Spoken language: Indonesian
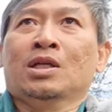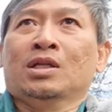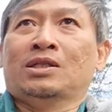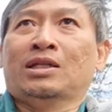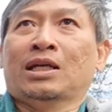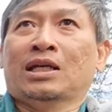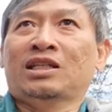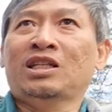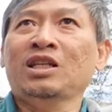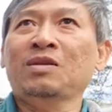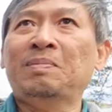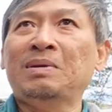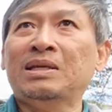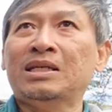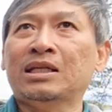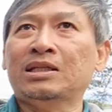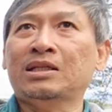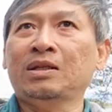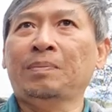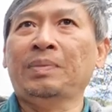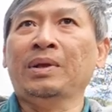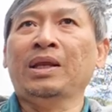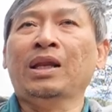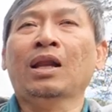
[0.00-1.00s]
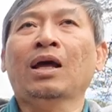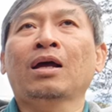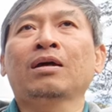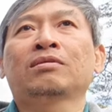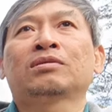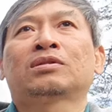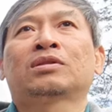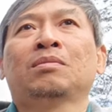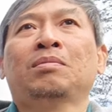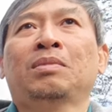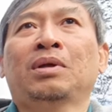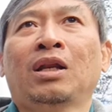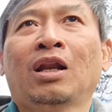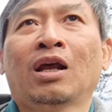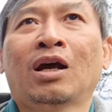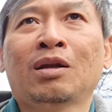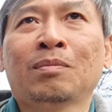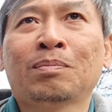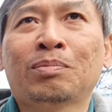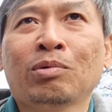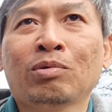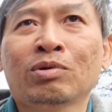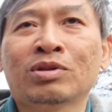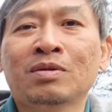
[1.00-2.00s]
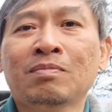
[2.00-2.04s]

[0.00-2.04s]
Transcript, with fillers: jadi bisa dibilang 99%